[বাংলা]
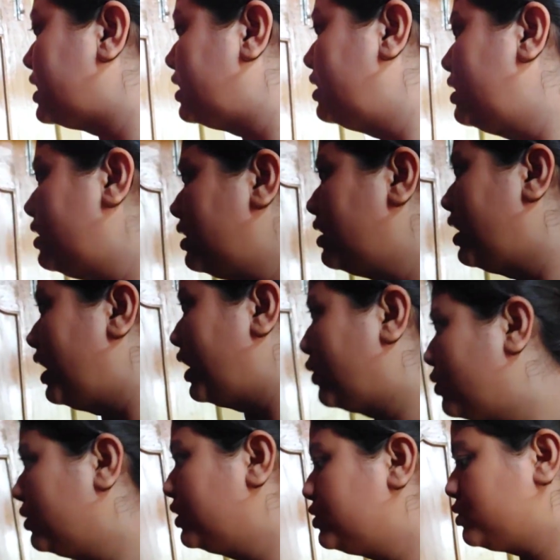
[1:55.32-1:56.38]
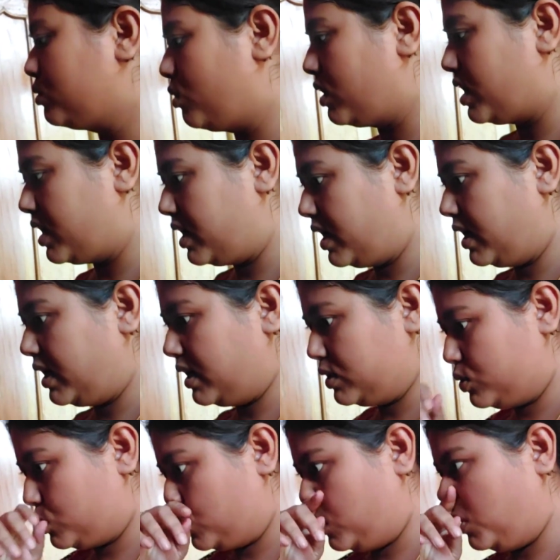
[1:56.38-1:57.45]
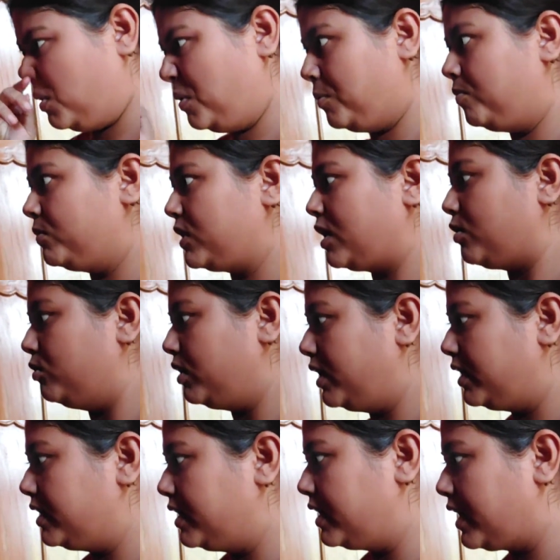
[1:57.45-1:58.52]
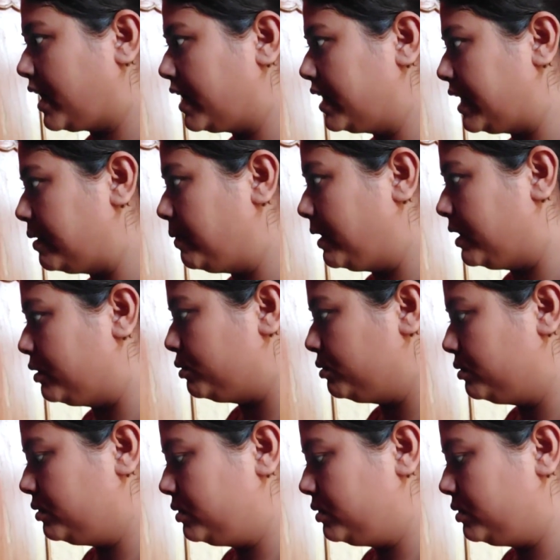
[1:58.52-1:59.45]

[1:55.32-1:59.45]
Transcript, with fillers: যায় এখন কিছু করার নেই কাজগুলো এখন এগিয়ে রাখাটাই ভালো